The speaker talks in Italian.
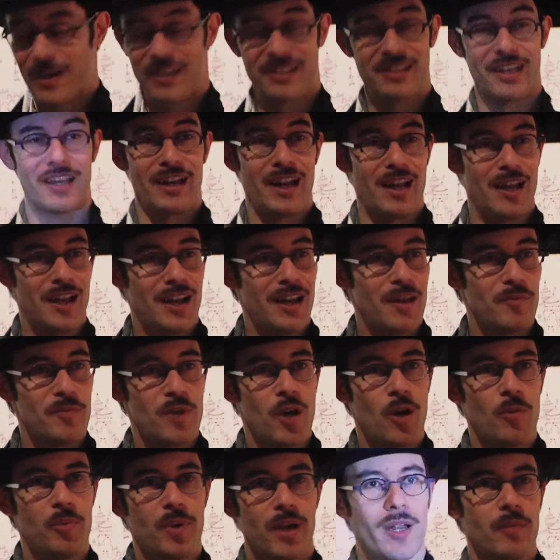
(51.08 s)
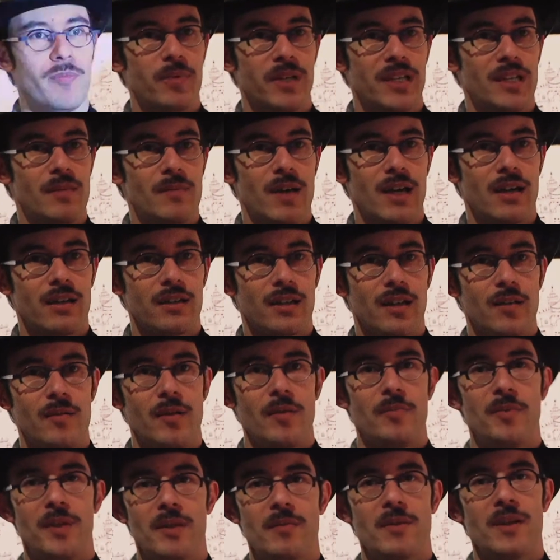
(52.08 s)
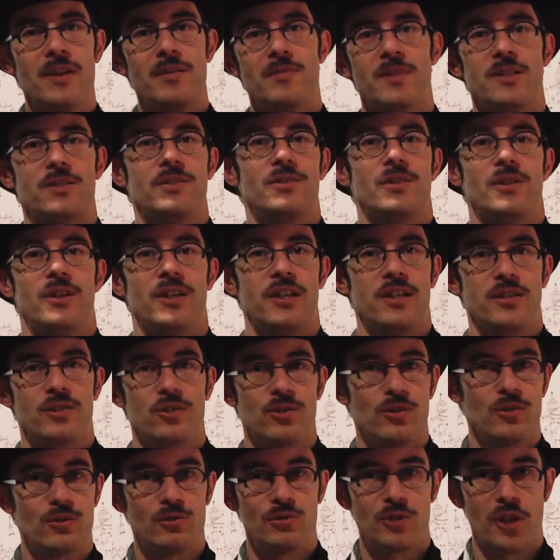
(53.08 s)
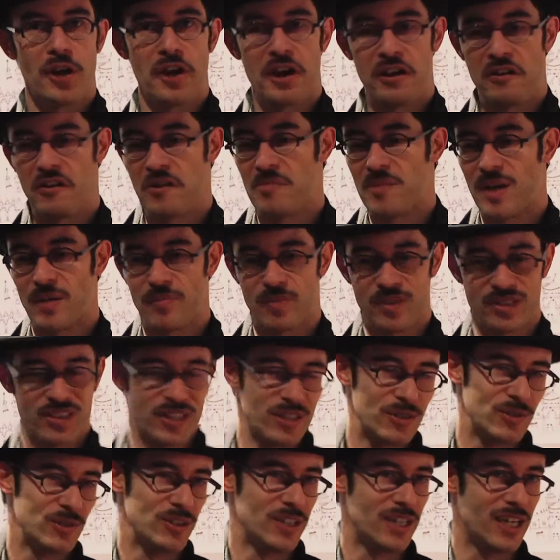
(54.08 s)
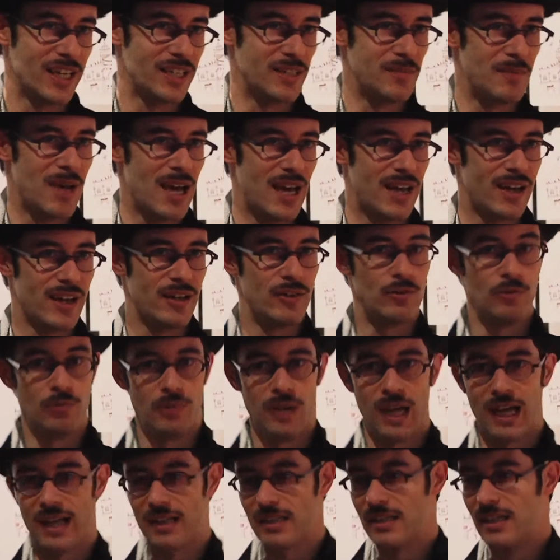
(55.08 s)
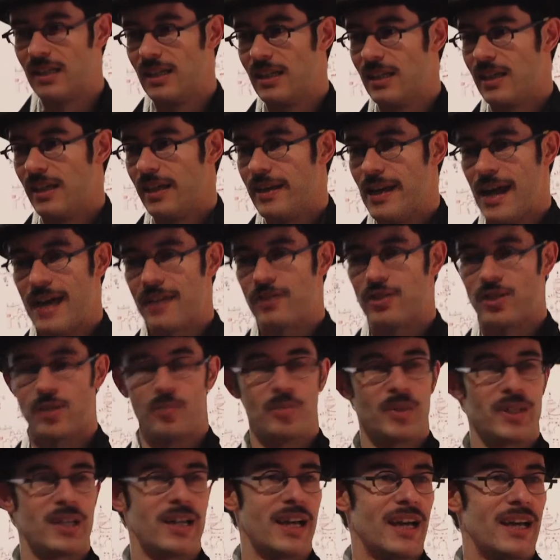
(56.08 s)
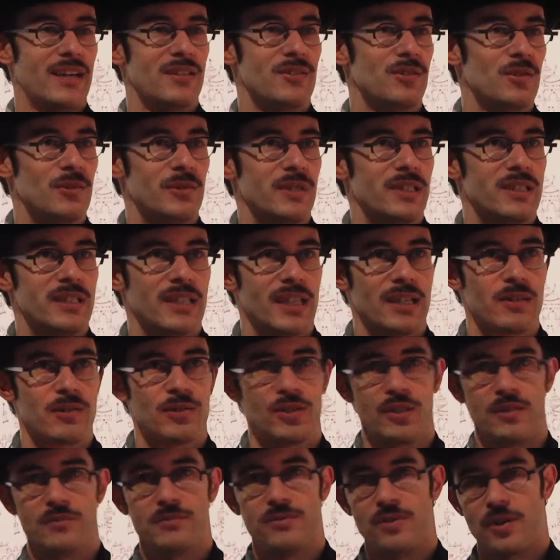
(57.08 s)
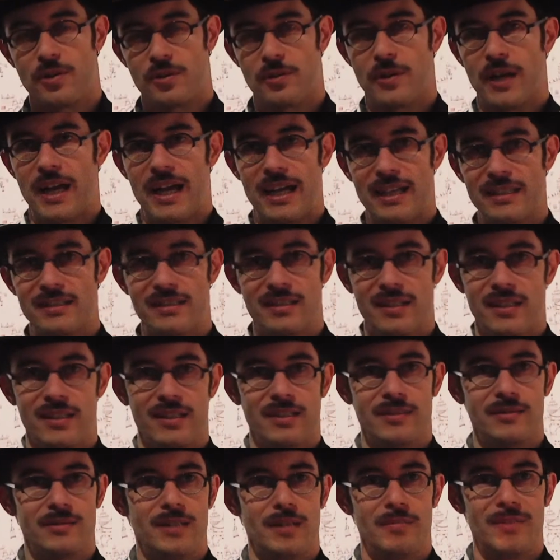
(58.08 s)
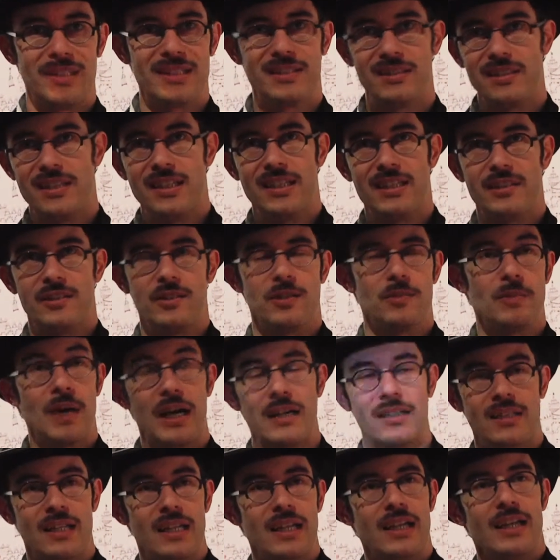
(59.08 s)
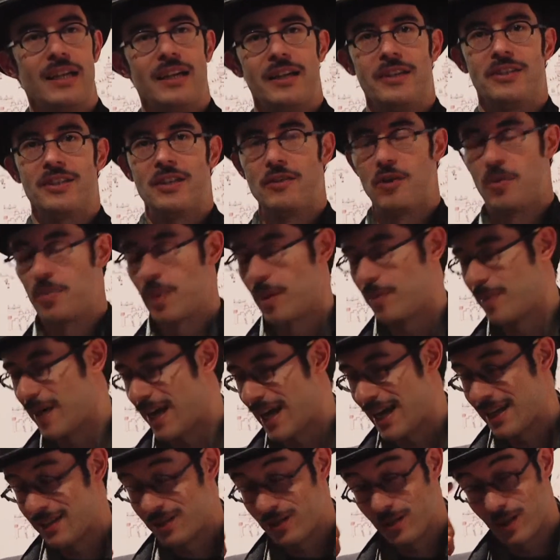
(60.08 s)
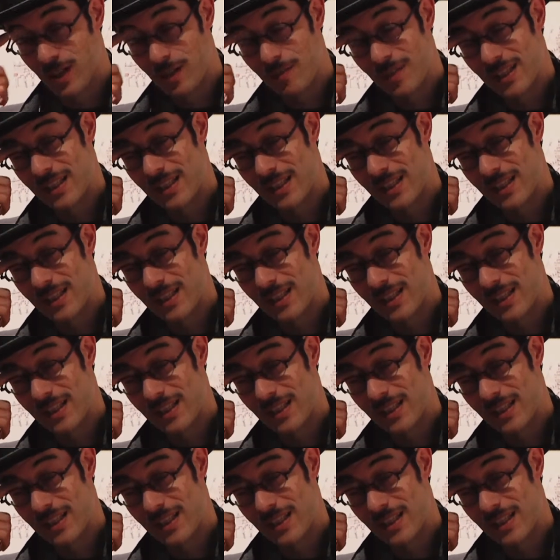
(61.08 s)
Questa è la, la mia opera prima, la mia prima animazione in assoluto, non avevo mai pensato di animare nulla. Nasce per caso un'idea così folgorante una mattina, dico, bah, stavo preparando il